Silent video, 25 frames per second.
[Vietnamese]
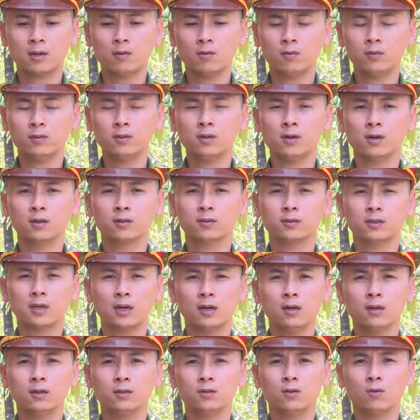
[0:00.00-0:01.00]
các đối tượng
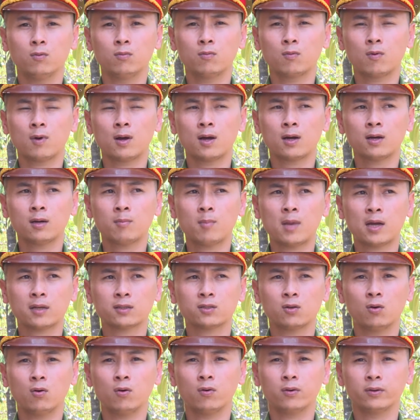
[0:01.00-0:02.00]
đã lợi dụng qua các
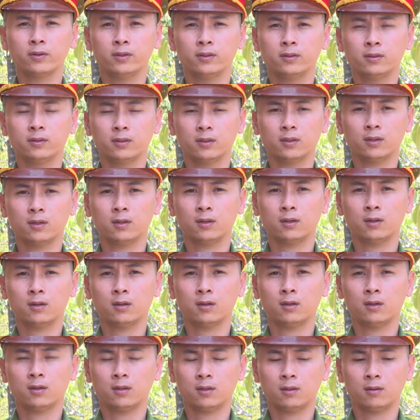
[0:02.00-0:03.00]
mạng xã hội
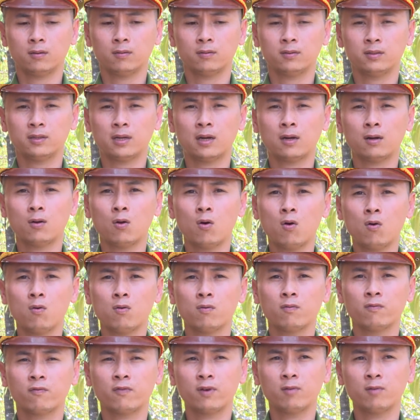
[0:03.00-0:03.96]
à, Zalo, uh,